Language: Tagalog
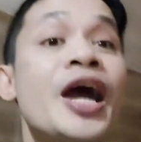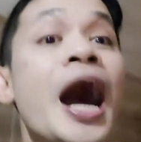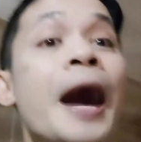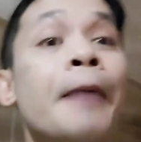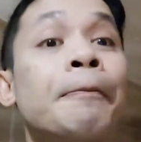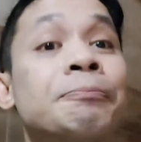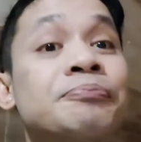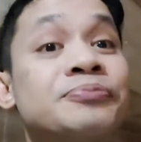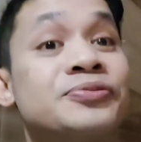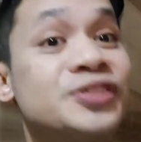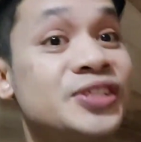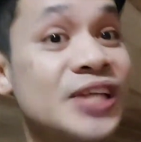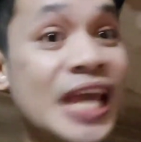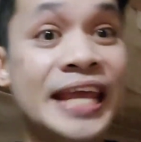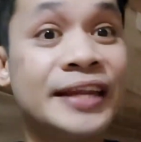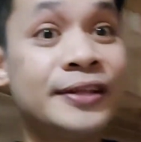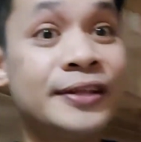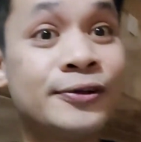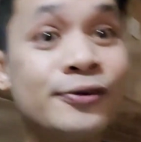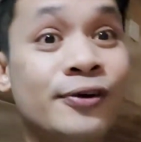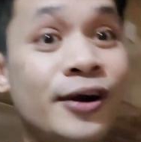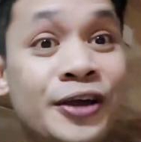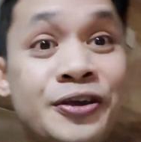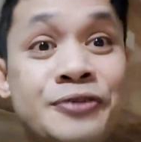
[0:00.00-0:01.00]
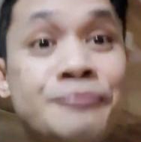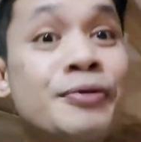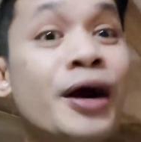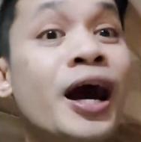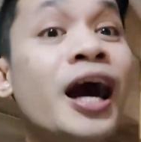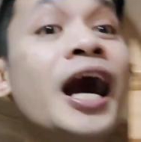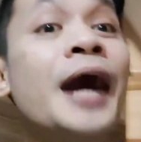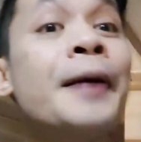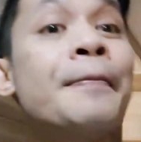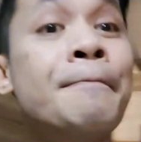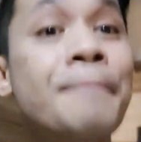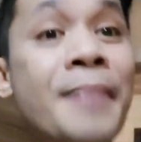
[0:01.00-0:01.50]
I-update ko kayo
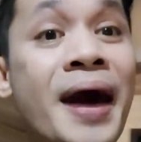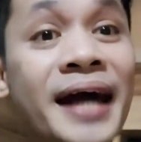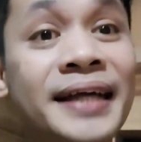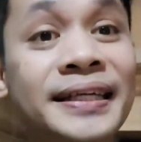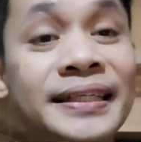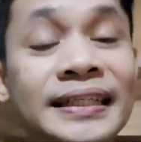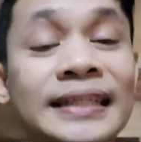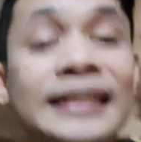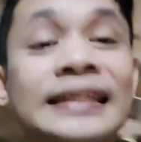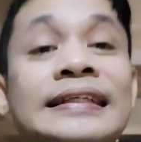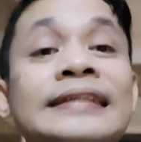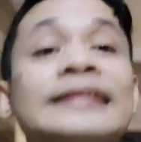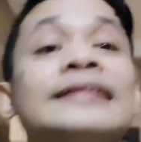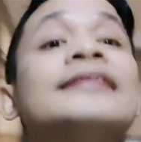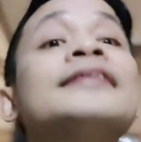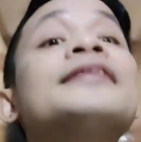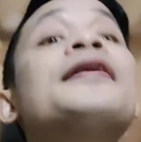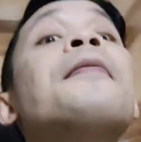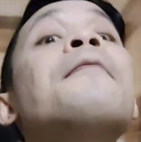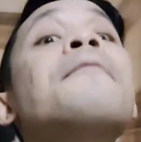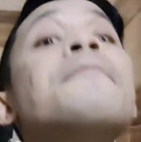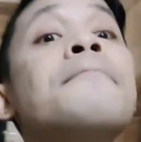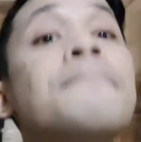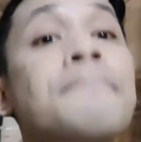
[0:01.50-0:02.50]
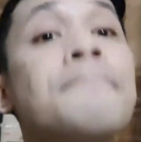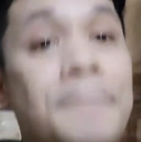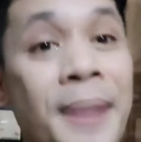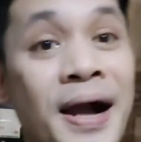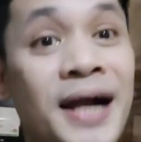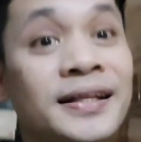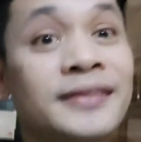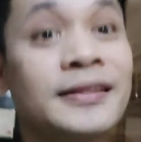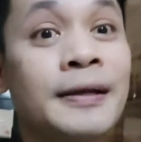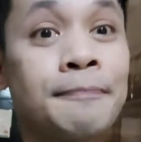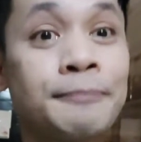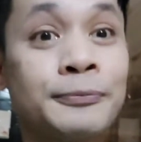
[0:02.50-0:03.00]
mga kabayan
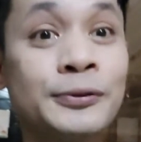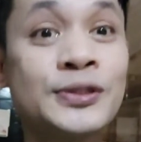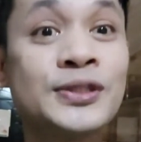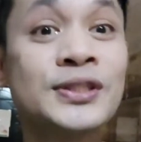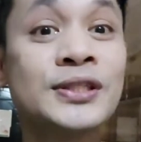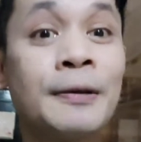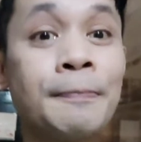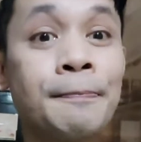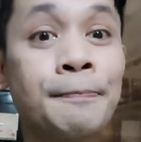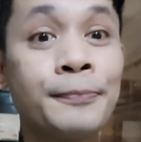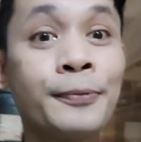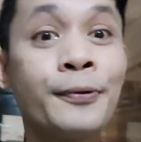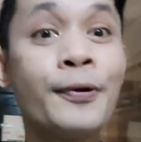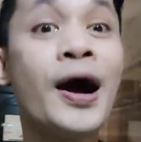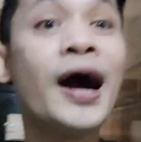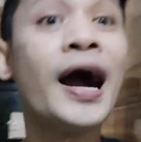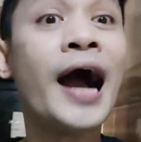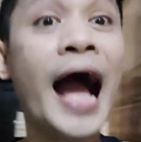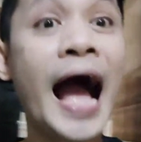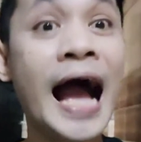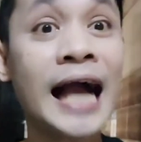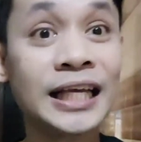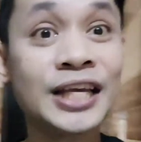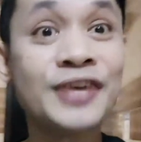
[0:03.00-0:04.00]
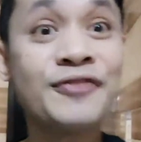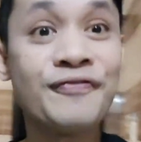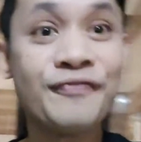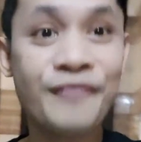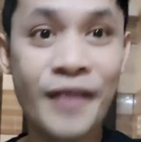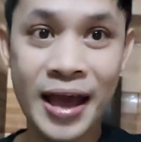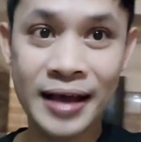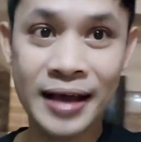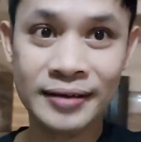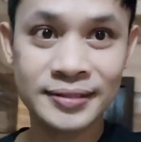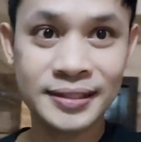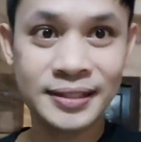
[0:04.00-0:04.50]
pagtapos na po ang aking
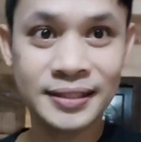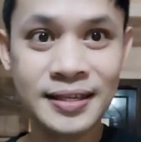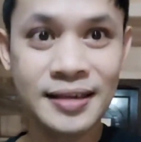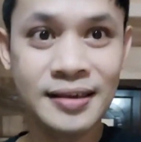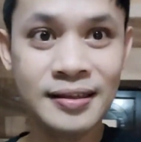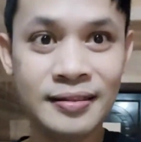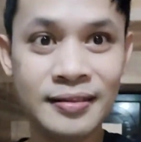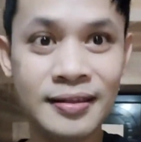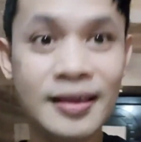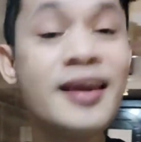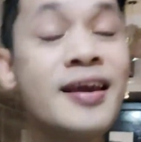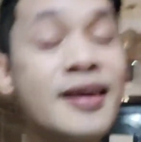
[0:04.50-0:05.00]
vaccine.